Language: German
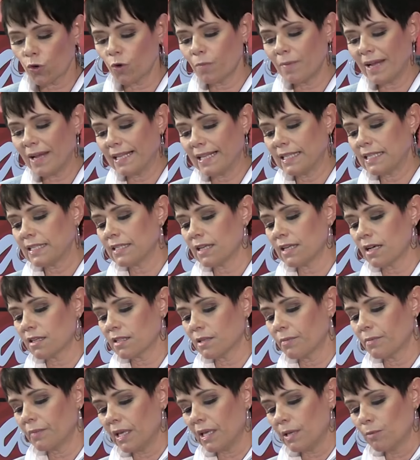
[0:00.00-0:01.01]
ich habe
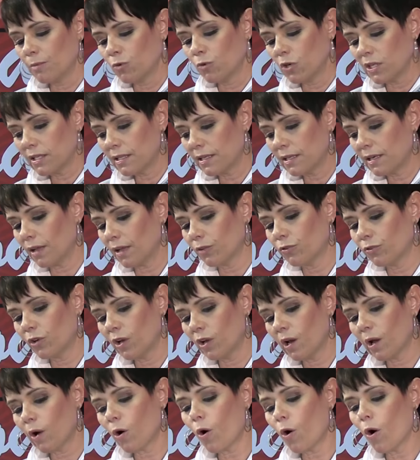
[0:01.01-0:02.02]
hier
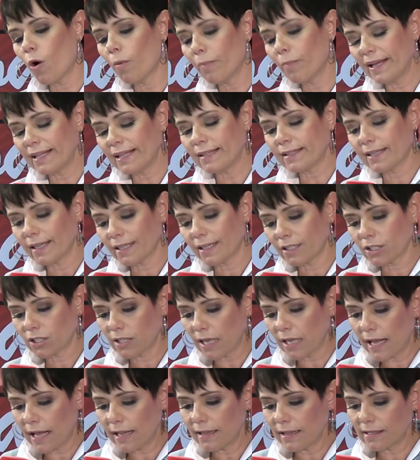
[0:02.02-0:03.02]
unten k mal
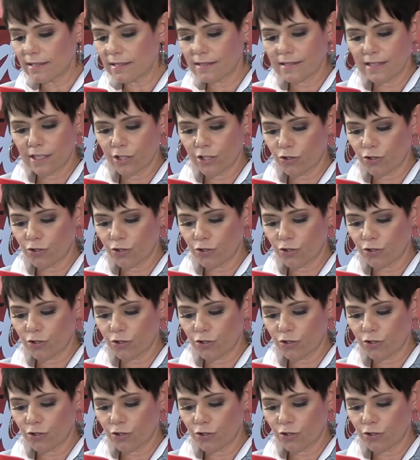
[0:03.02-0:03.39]
g